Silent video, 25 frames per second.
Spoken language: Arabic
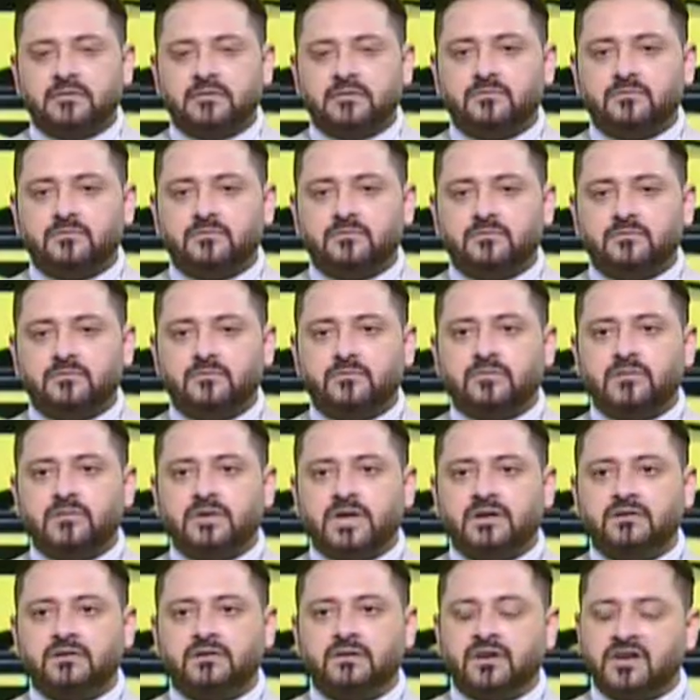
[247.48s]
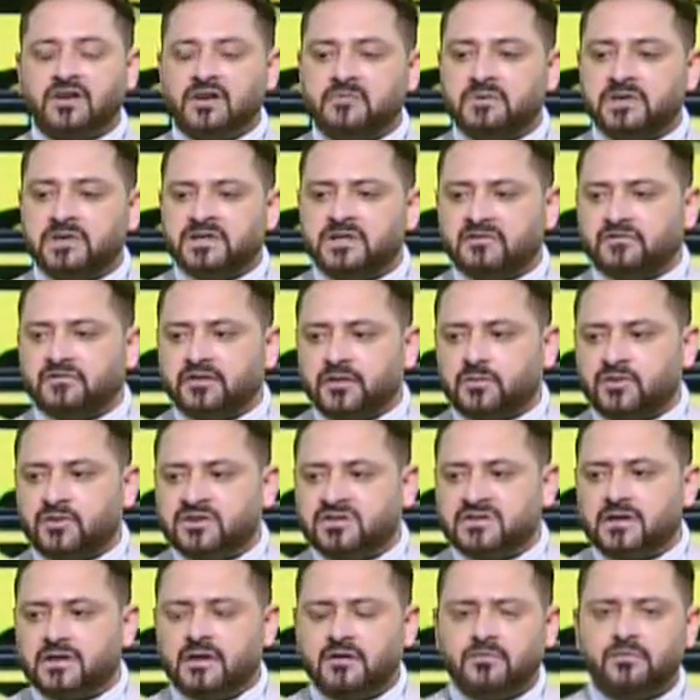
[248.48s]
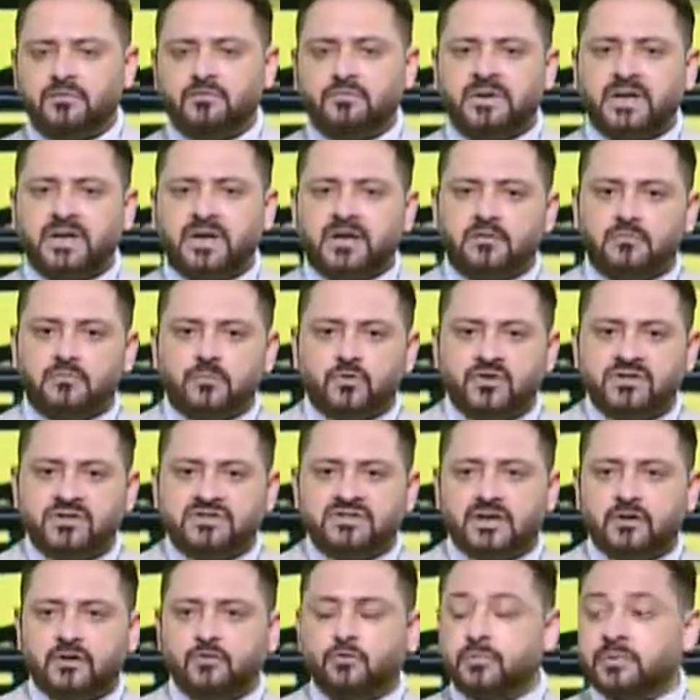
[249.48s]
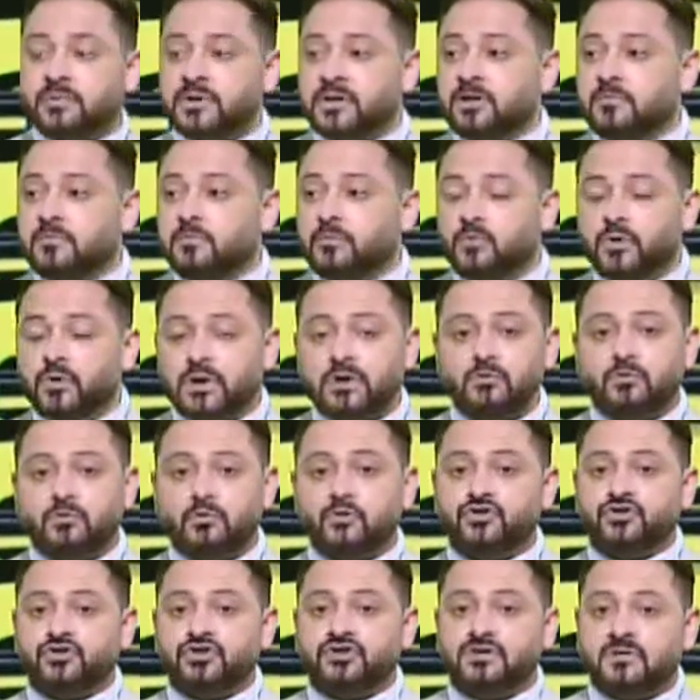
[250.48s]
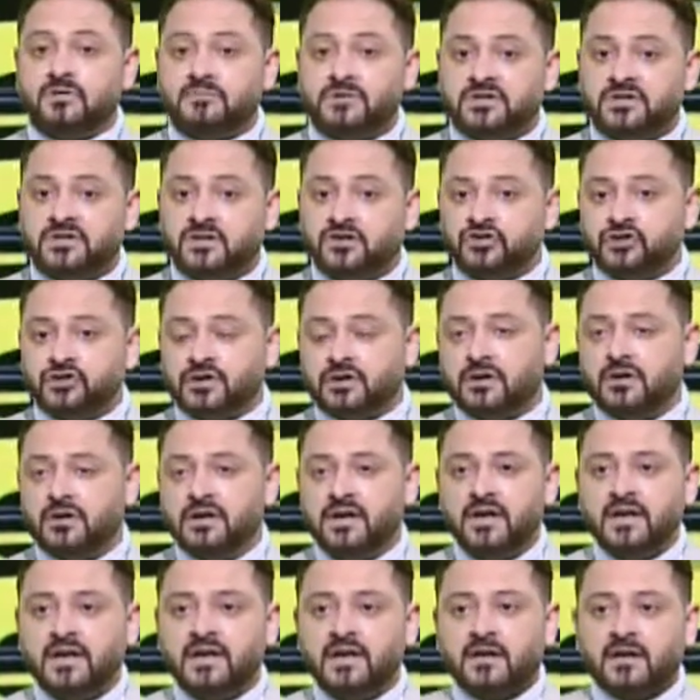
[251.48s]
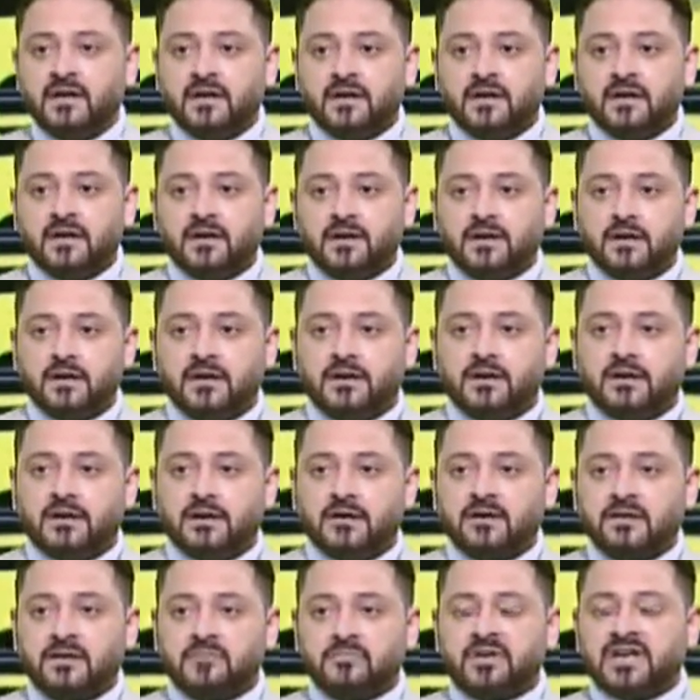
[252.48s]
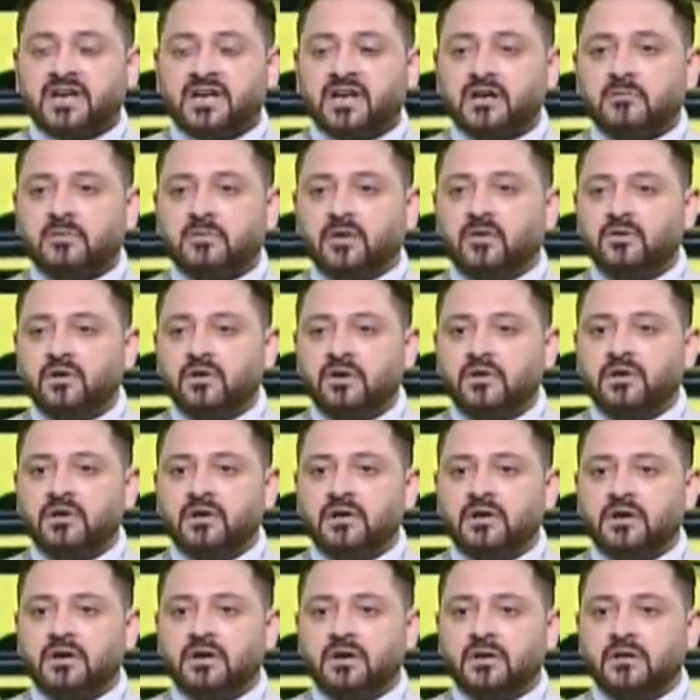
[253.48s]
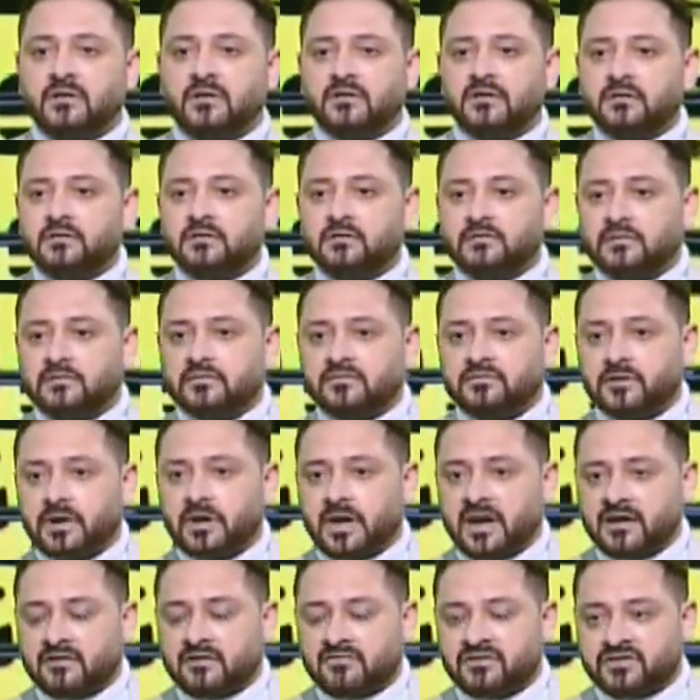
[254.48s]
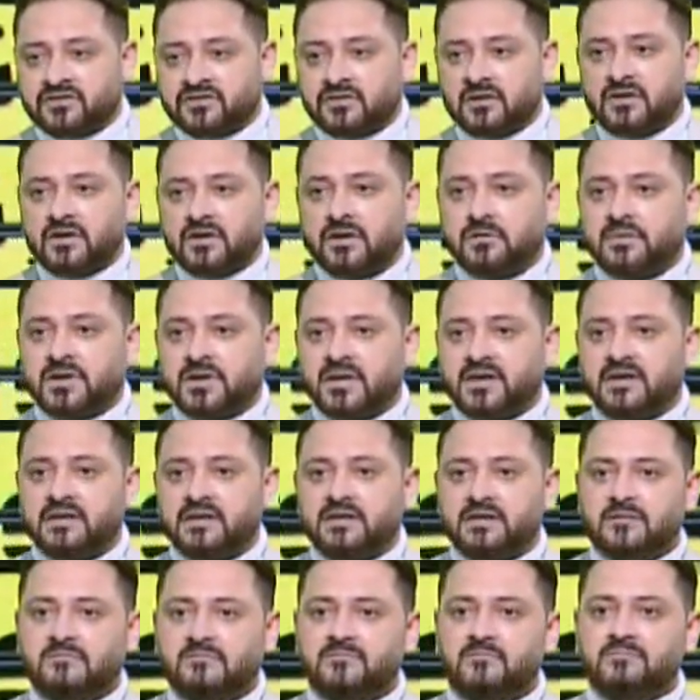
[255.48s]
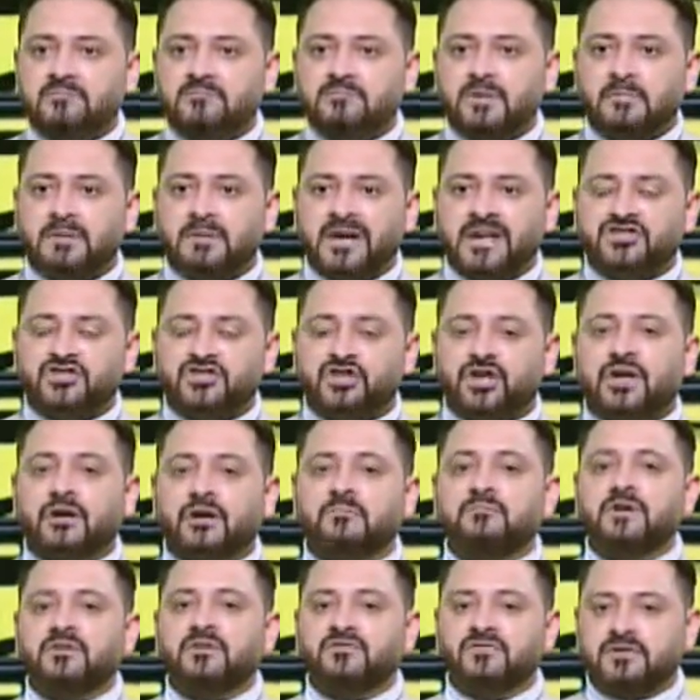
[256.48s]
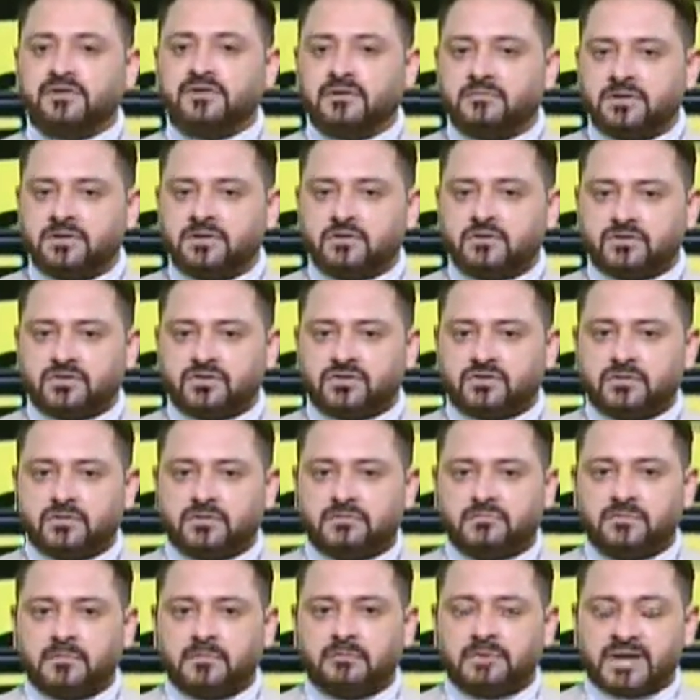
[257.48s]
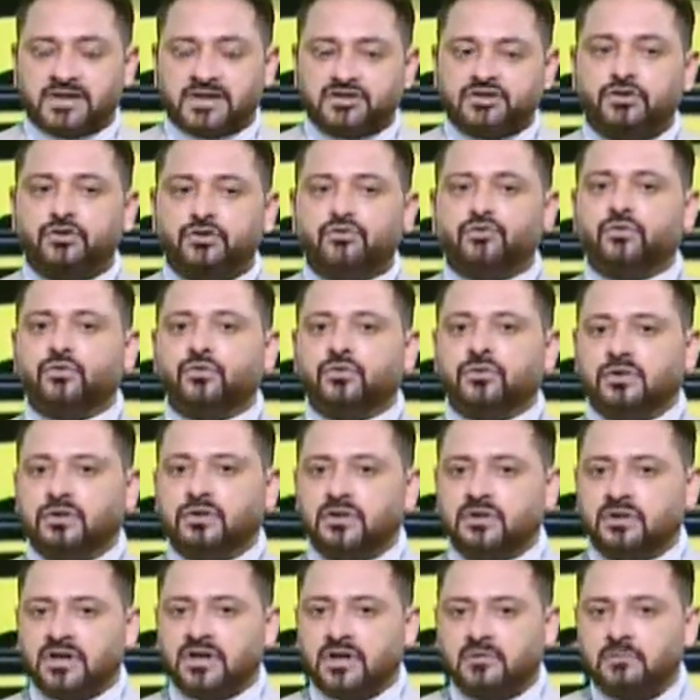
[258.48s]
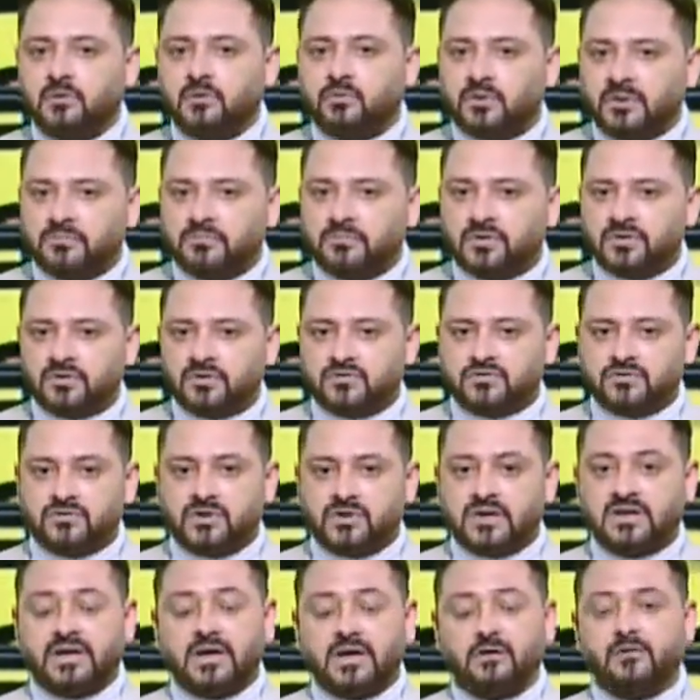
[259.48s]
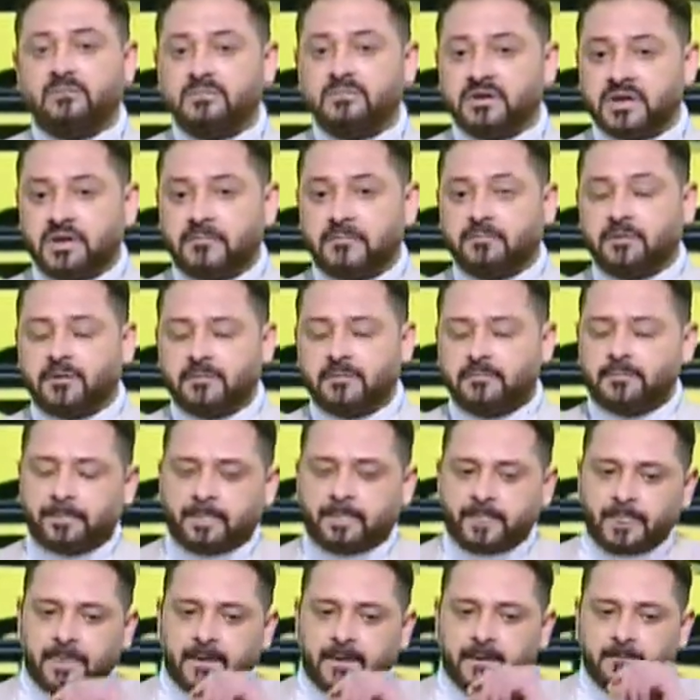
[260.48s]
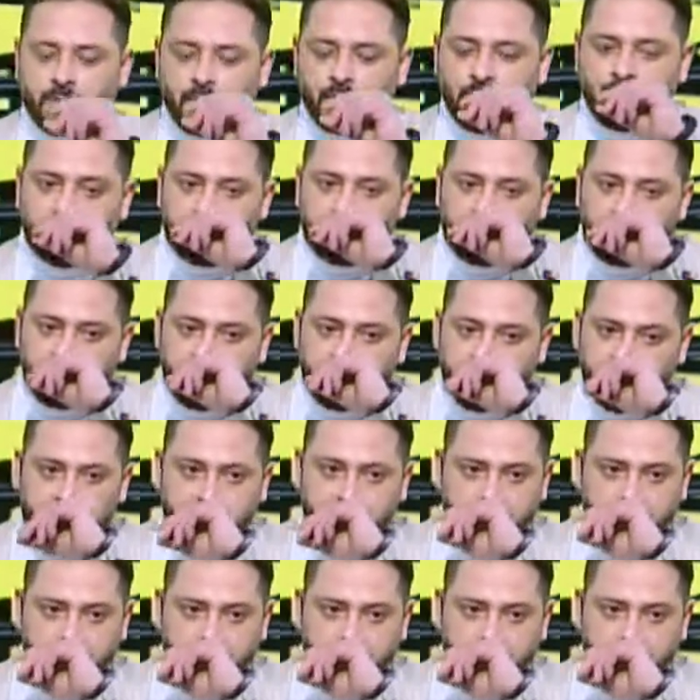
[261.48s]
عالي جدا وكان الراجل بيدافع كويس قوي وبيهاجم كويس قوي وبيجيب اجوان ويخش ال 18 آه، يمكن انا بقول الـ الـ على فترات كبيره جدا ما بقاش يكمل في ال 18 ما بقاش يدخل يجيب اجوان براسه كان الاول بيجيبها المهم